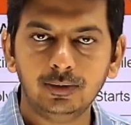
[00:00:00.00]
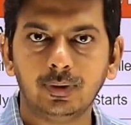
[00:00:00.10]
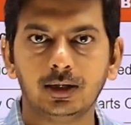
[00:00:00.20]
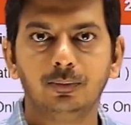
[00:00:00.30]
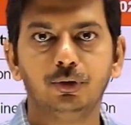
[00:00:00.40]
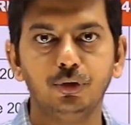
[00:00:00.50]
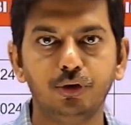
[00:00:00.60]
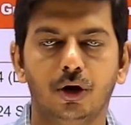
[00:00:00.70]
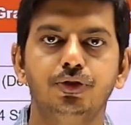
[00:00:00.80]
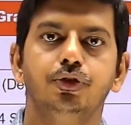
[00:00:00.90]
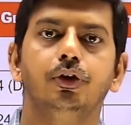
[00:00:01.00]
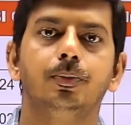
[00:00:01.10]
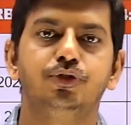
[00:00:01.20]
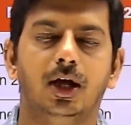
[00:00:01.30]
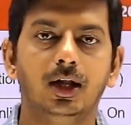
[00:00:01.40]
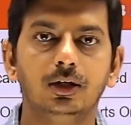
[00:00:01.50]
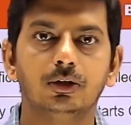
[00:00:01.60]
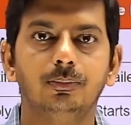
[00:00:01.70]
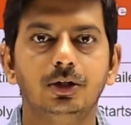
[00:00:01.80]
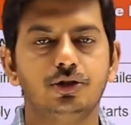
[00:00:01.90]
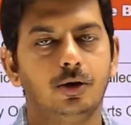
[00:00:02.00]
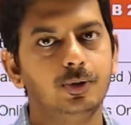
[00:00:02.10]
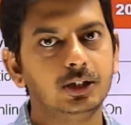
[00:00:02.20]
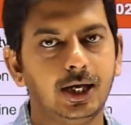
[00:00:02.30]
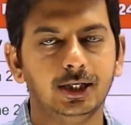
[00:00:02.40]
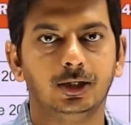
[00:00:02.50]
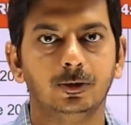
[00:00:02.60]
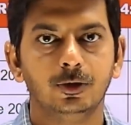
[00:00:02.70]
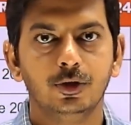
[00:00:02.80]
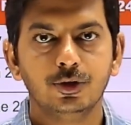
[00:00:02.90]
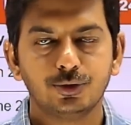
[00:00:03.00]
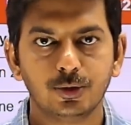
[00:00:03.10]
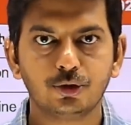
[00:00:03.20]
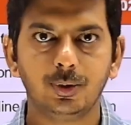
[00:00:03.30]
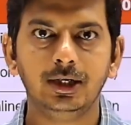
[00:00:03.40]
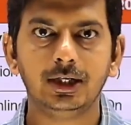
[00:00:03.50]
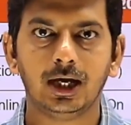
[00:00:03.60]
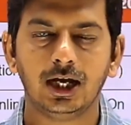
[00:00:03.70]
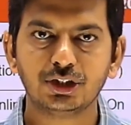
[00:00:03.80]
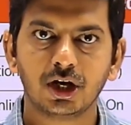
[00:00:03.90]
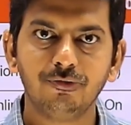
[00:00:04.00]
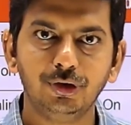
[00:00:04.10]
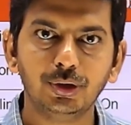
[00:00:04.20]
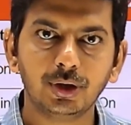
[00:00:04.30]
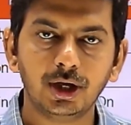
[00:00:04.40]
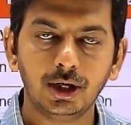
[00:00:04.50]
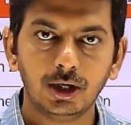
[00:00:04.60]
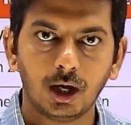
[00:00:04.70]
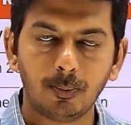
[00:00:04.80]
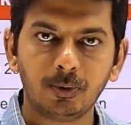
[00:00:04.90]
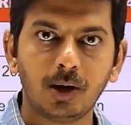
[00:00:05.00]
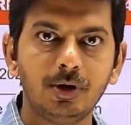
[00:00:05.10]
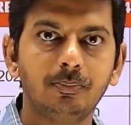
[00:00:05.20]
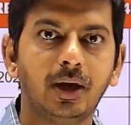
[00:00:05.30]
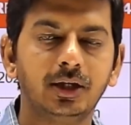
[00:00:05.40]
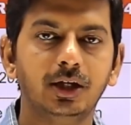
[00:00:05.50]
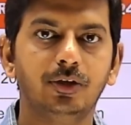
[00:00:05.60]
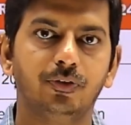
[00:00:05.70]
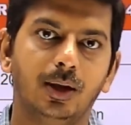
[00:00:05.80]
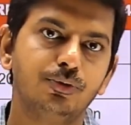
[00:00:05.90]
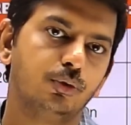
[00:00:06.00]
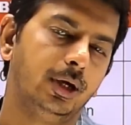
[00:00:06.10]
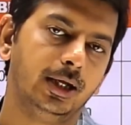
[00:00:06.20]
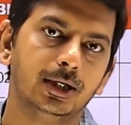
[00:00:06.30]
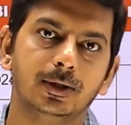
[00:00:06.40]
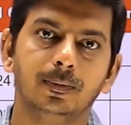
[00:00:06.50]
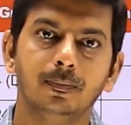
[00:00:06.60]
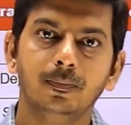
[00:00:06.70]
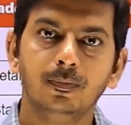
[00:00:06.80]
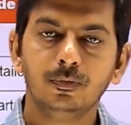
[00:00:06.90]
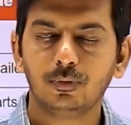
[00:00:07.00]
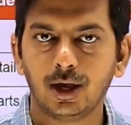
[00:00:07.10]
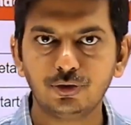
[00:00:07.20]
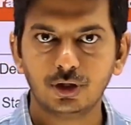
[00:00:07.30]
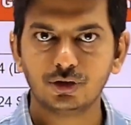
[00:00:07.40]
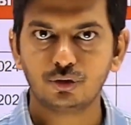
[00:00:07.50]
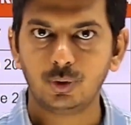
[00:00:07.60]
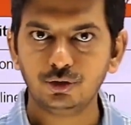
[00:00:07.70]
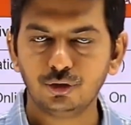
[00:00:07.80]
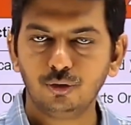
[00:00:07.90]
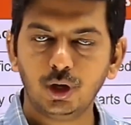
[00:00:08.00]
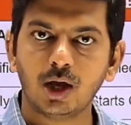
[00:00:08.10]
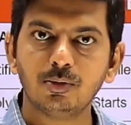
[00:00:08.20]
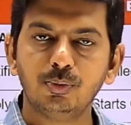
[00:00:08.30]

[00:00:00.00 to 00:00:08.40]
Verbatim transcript: वेलकम टू योर्स यूट्यूब चैनल गवर्नमेंट जॉब with Icon. तो so, स्टूडेंट आज का वीडियो है अपकमिंग बैंकिंग एग्जाम्स को लेकर तो एज सच स्टूडेंट जिन्होंने आई बी